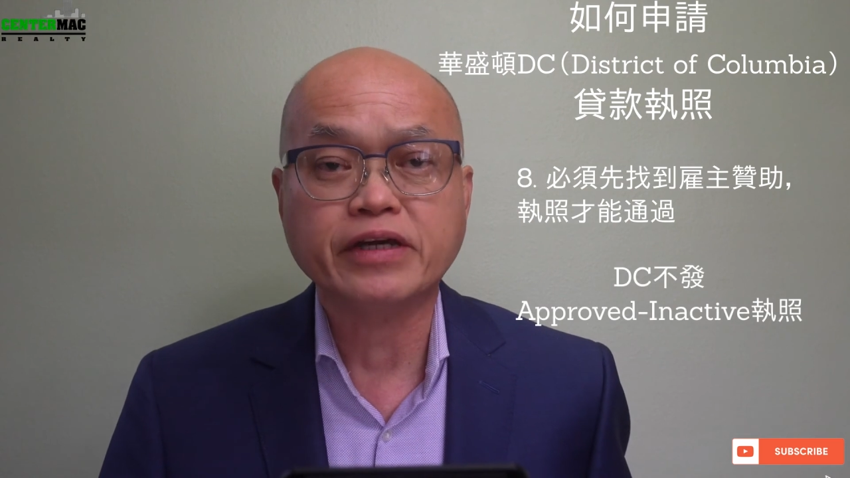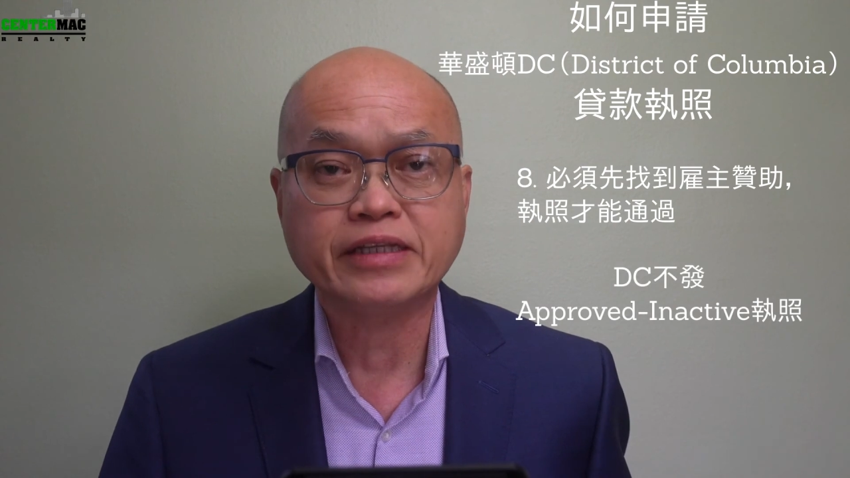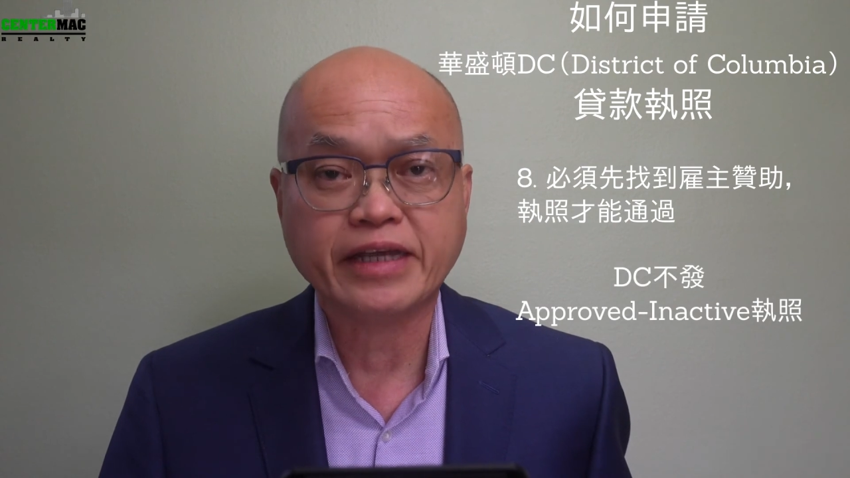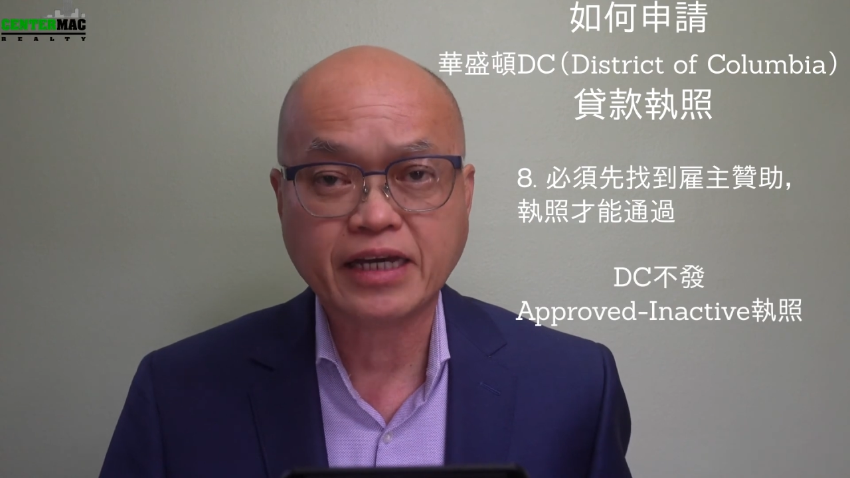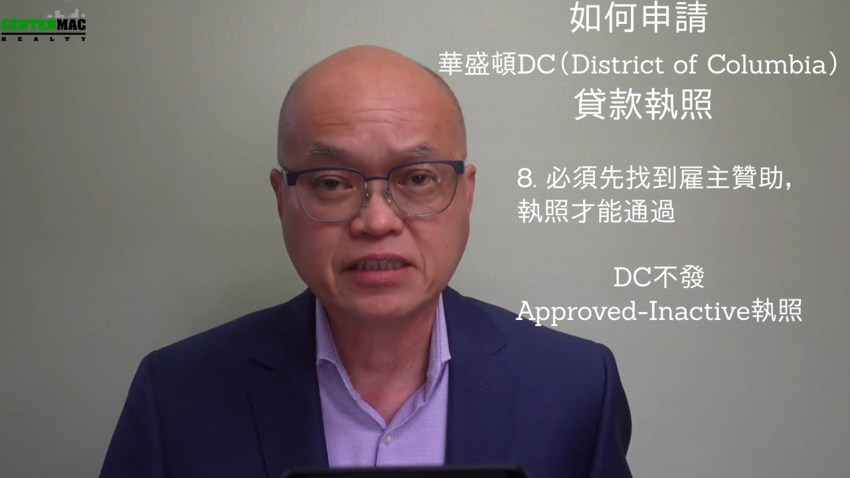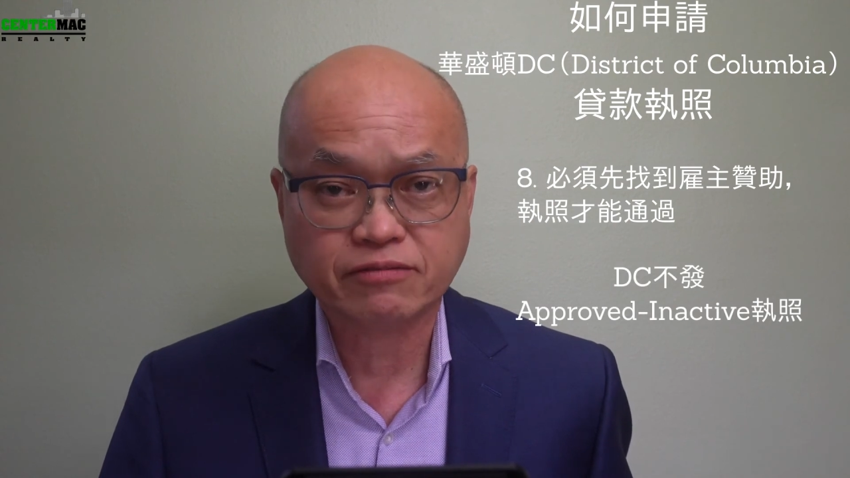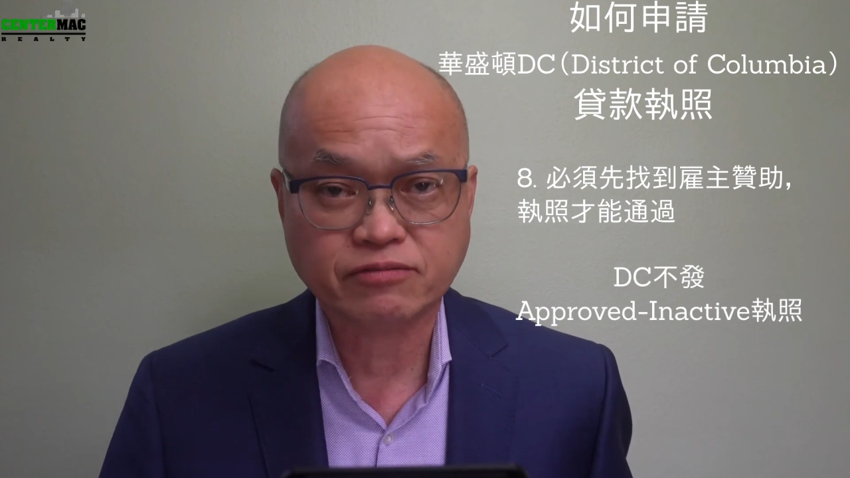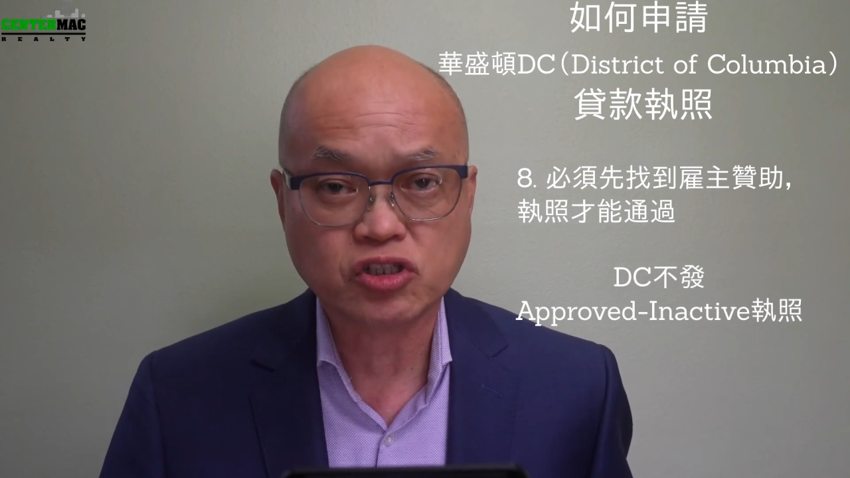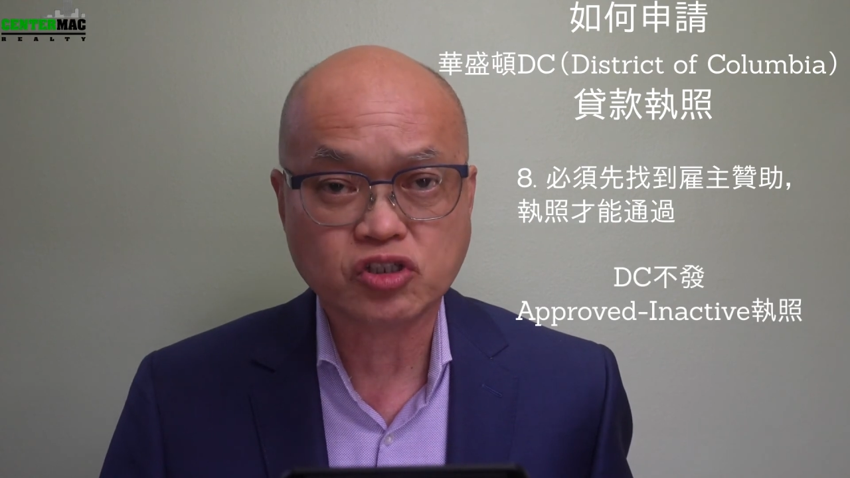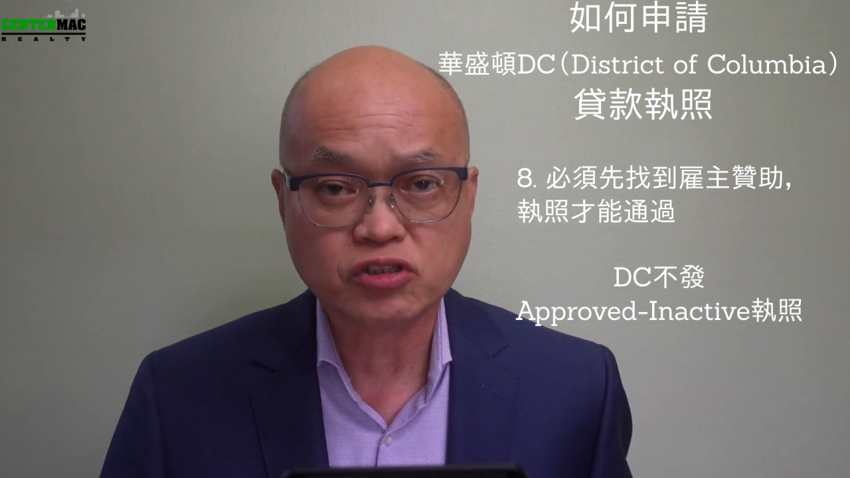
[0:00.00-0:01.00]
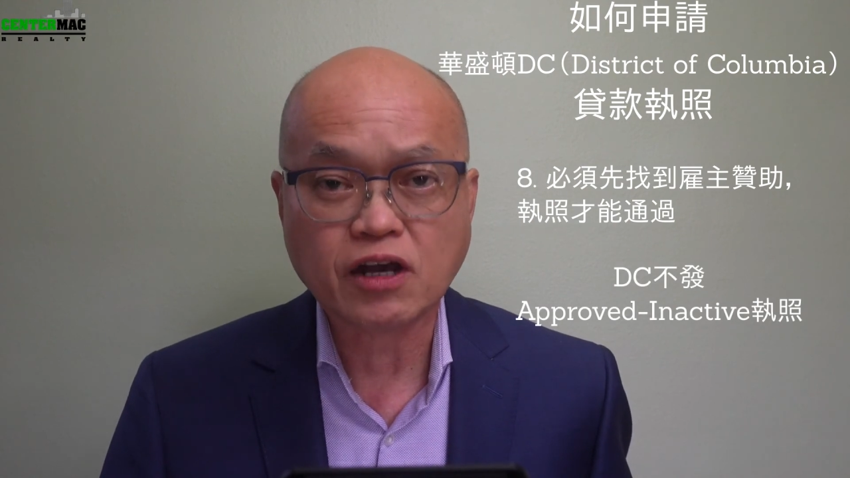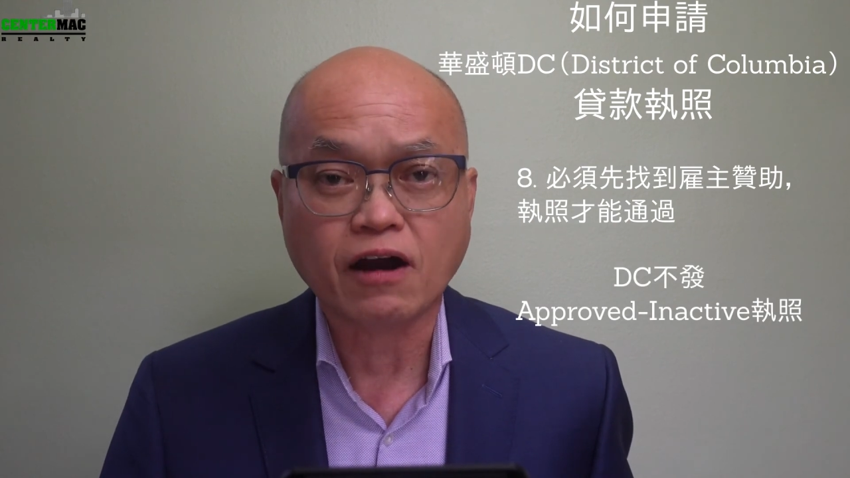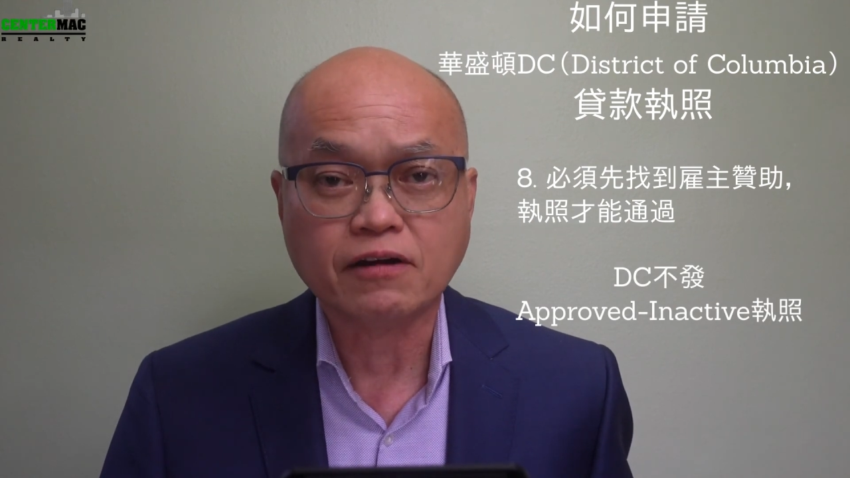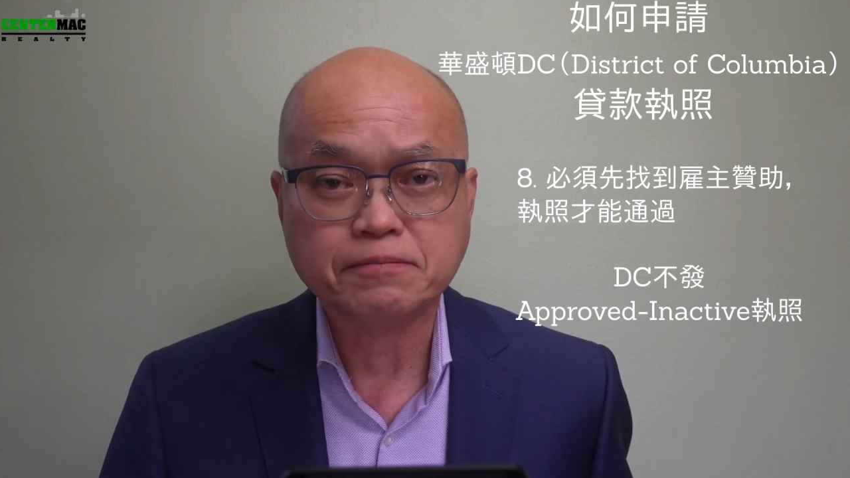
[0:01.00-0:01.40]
in Active 的执照。